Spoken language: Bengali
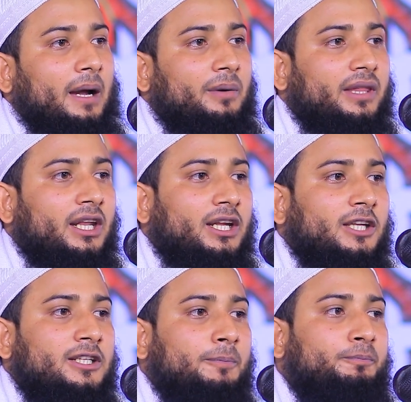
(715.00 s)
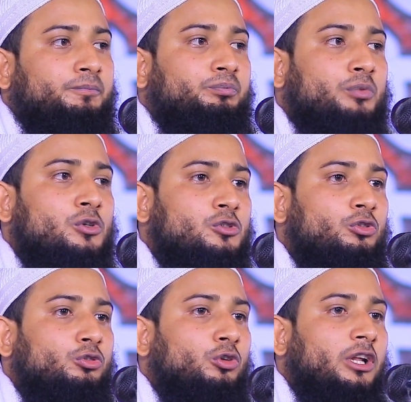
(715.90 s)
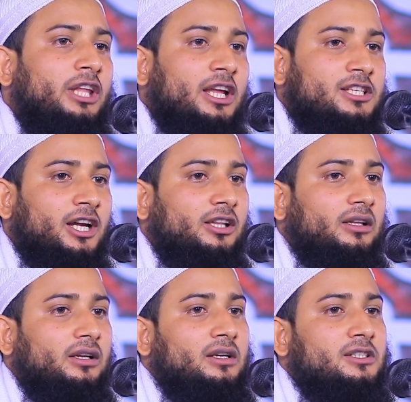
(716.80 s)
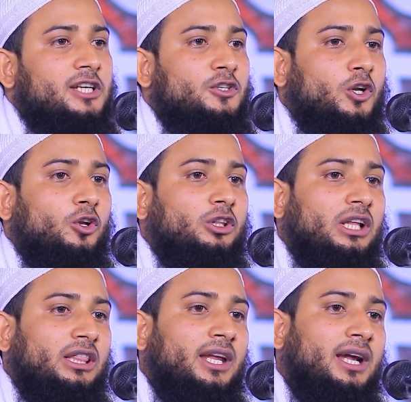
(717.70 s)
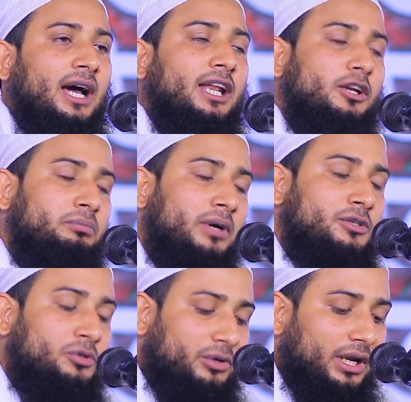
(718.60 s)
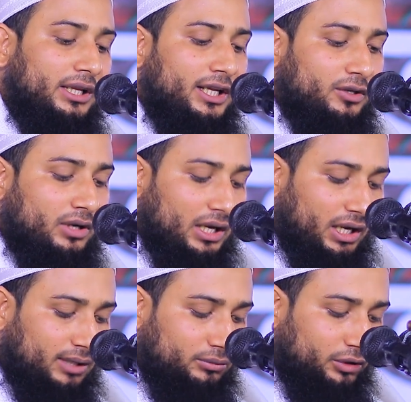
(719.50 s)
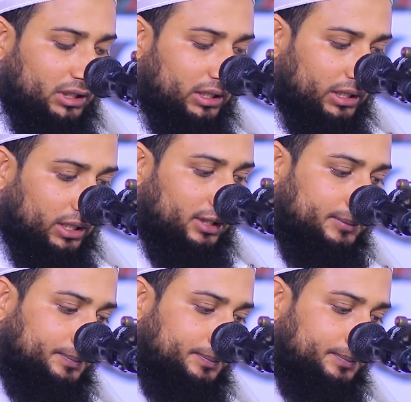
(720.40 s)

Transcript: আমাদেরকে যে প্রস্তুত করে দিয়েছেন সেজন্য দিল থেকে আরেকবার সুক্রিয়া আদায় করি আলহামদুলিল্লাহ